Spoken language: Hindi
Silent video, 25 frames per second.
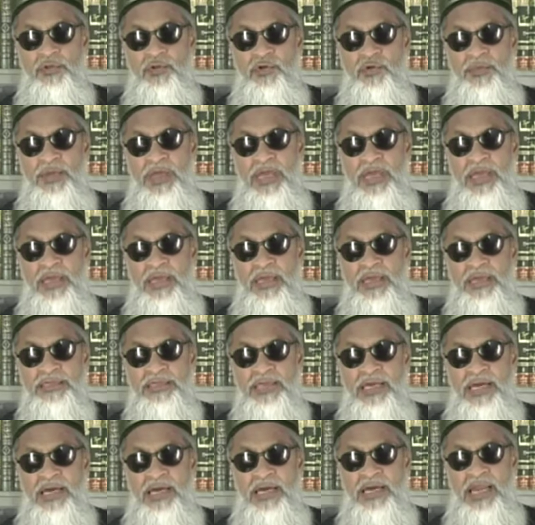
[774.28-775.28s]
तुम्हें
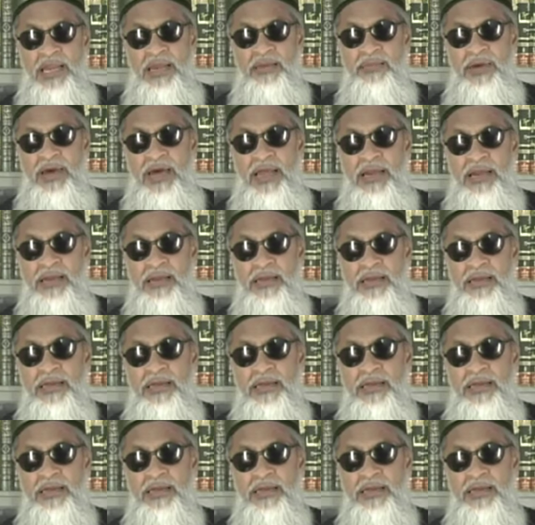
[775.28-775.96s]
सखर अलबहर